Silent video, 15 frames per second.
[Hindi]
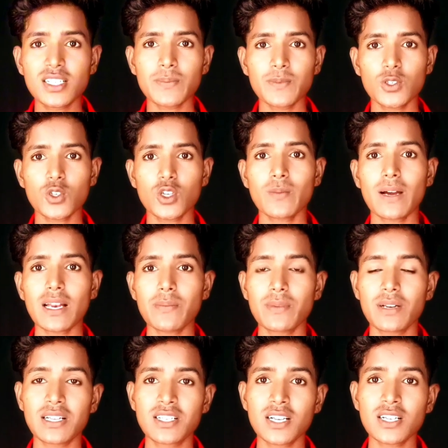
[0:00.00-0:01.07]
सब चीज़ों के बारे में
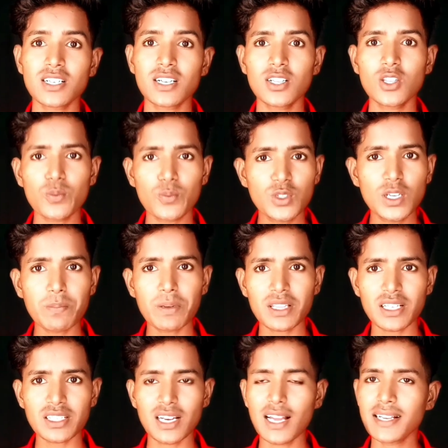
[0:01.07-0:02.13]
रिसर्च करी तो मुझे
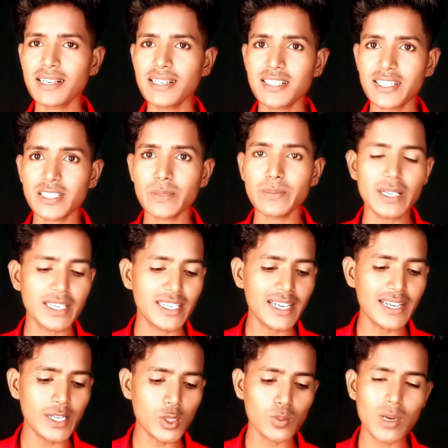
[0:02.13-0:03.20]
पता चला कि सच में
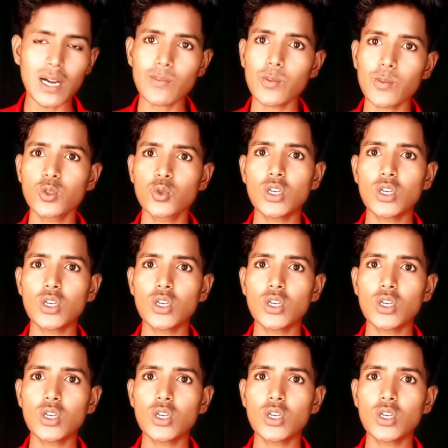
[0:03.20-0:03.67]
ये स्मार्टफोन